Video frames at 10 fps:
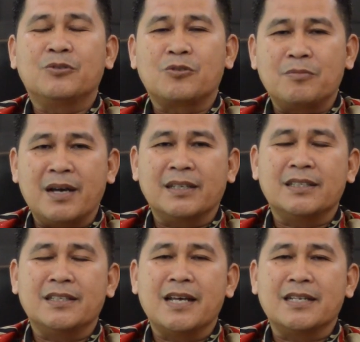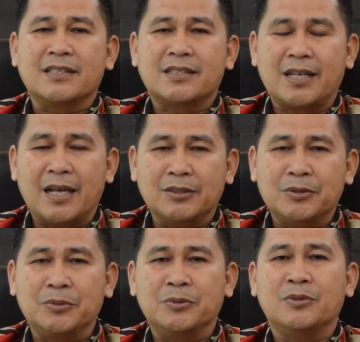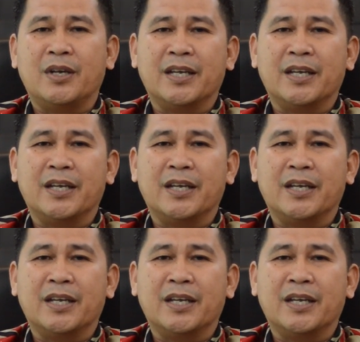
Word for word: kurban dan satu